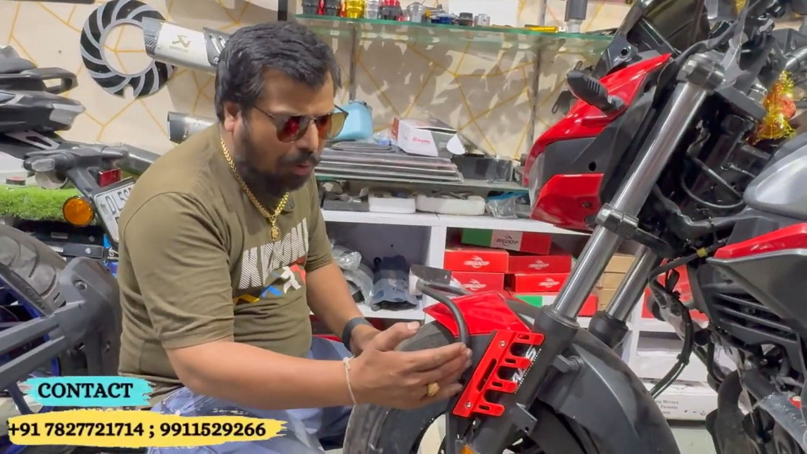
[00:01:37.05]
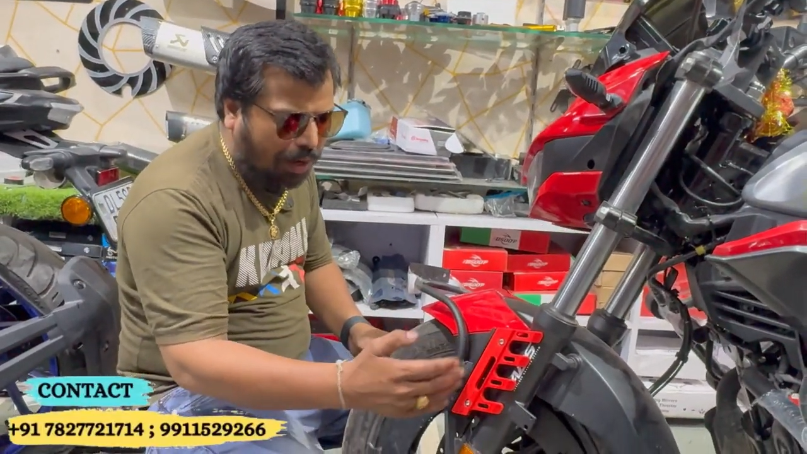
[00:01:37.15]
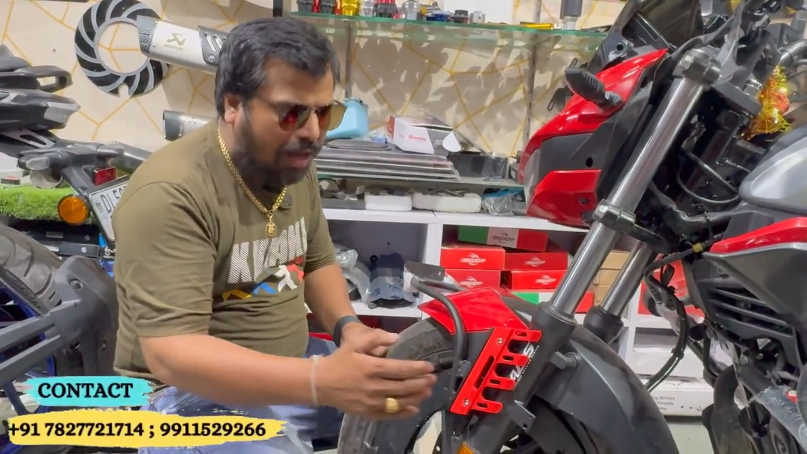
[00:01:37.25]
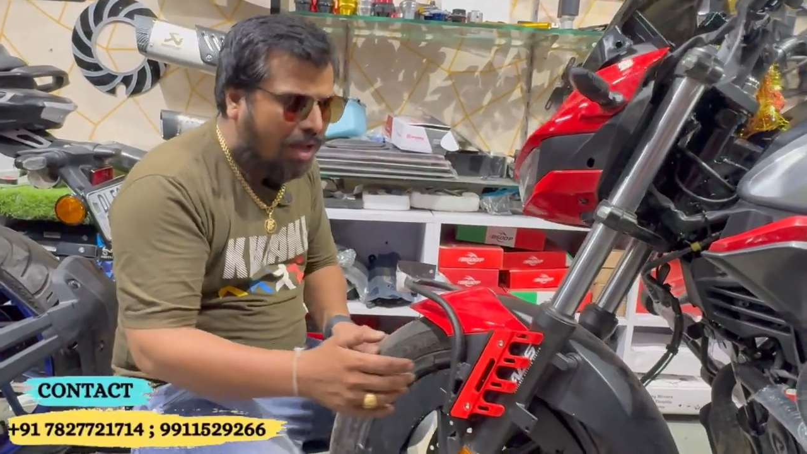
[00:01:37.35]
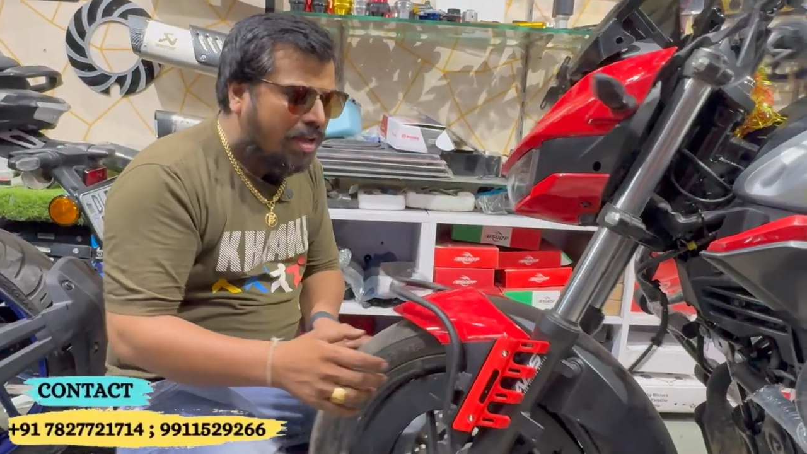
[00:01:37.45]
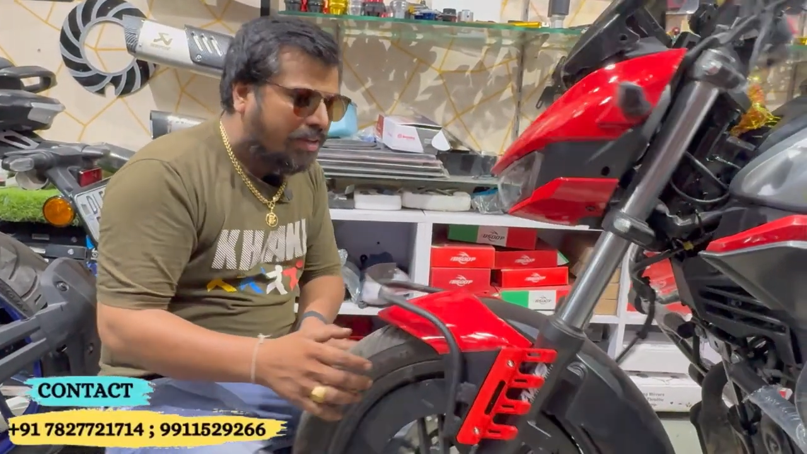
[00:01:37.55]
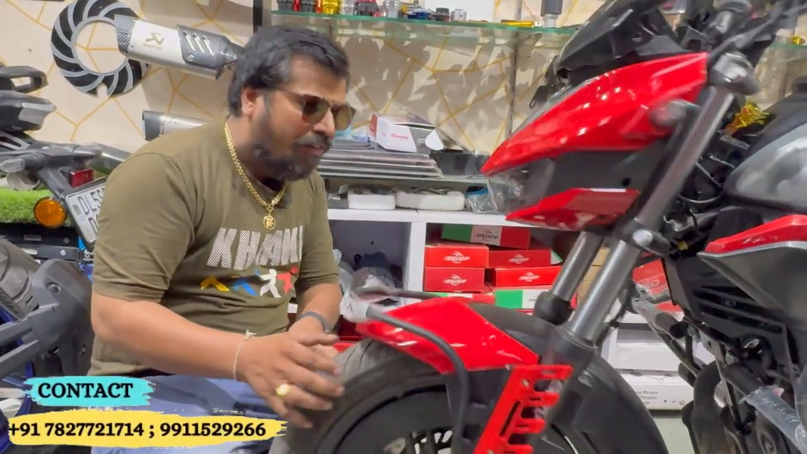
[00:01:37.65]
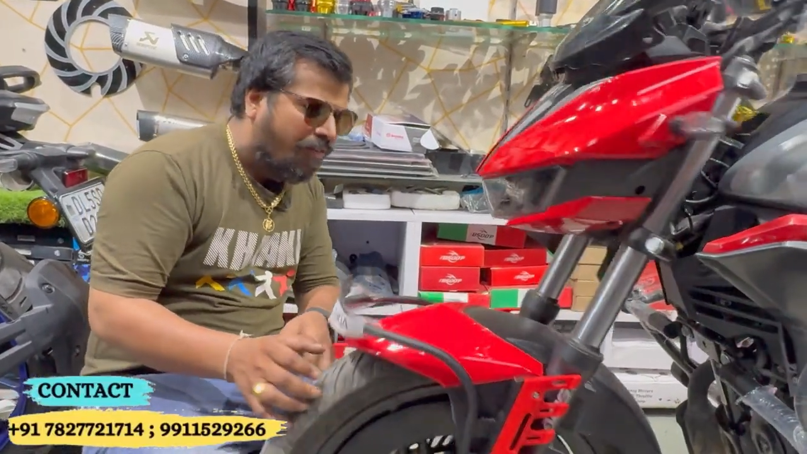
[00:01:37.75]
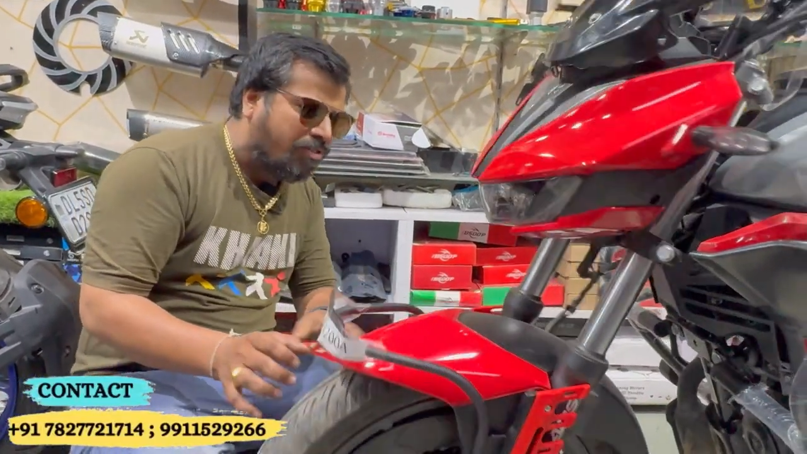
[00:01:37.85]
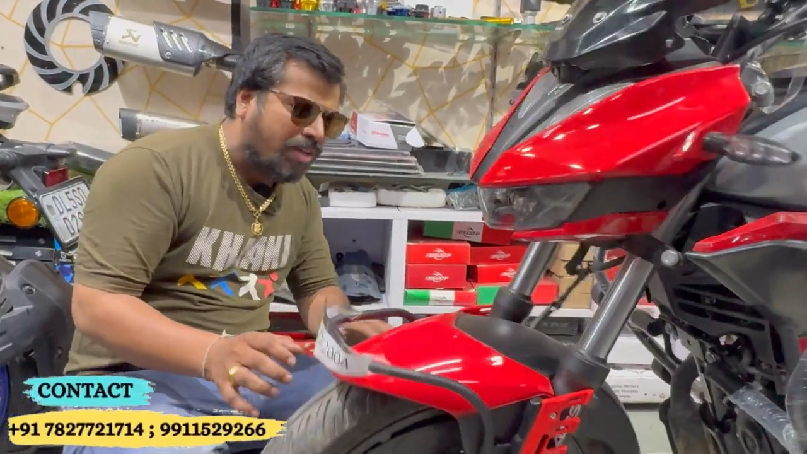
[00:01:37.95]
गया ये
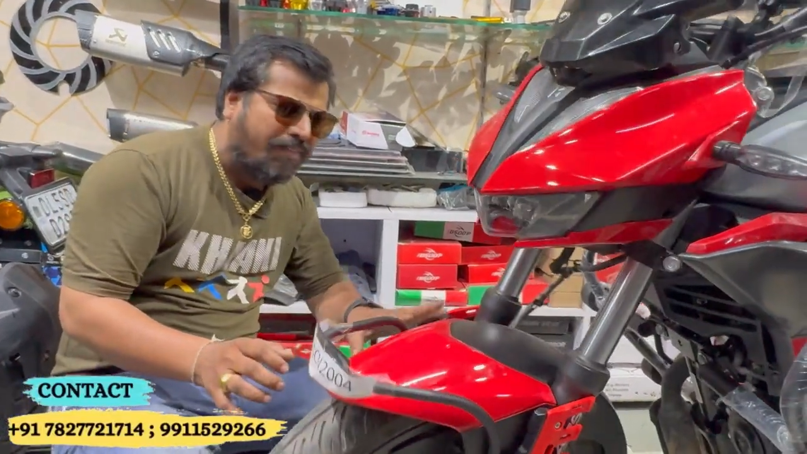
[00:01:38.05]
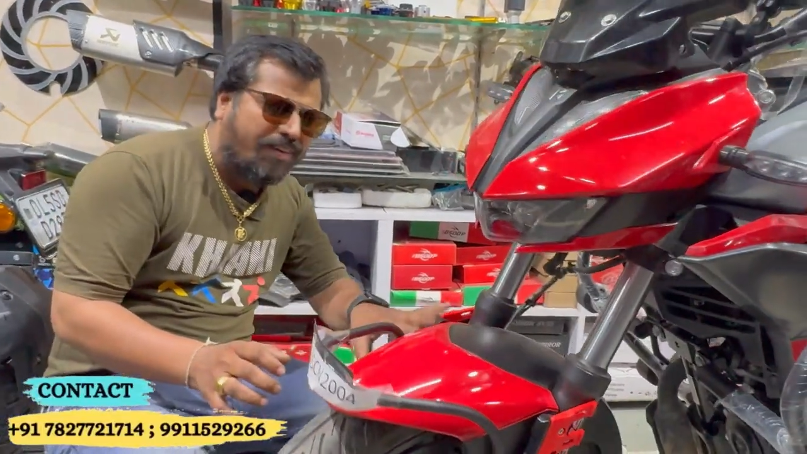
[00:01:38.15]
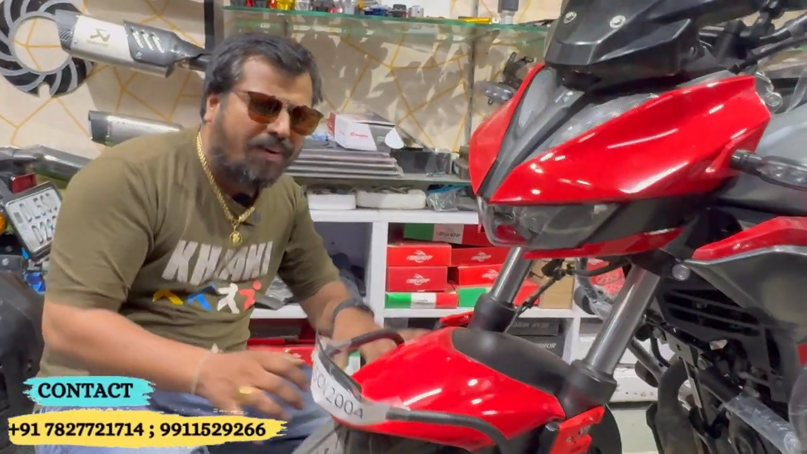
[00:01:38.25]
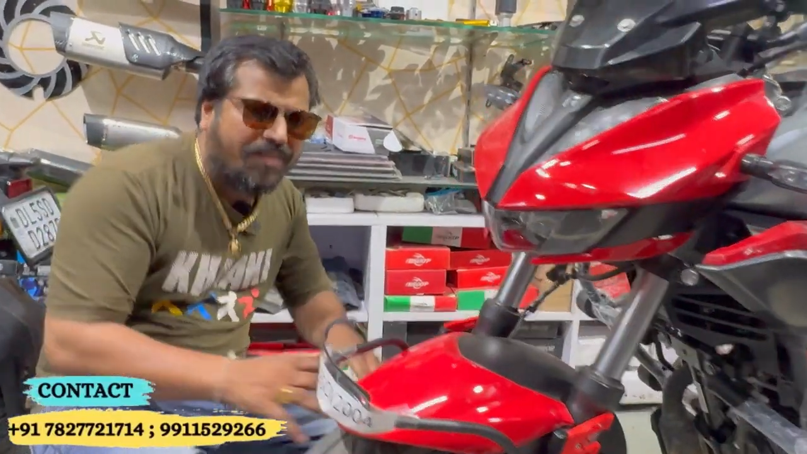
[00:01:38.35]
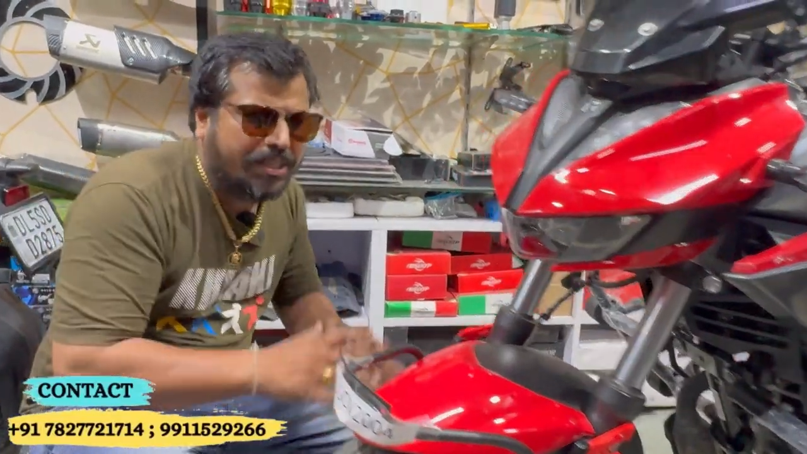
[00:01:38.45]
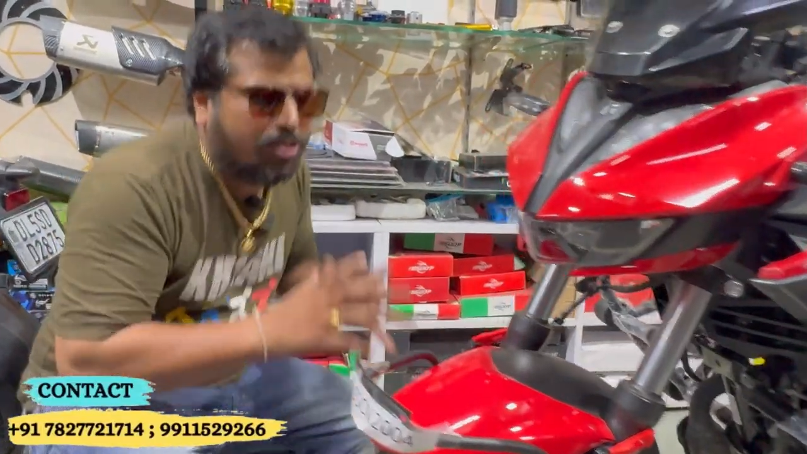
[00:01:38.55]
फुल सेफ्टी वाला फीचर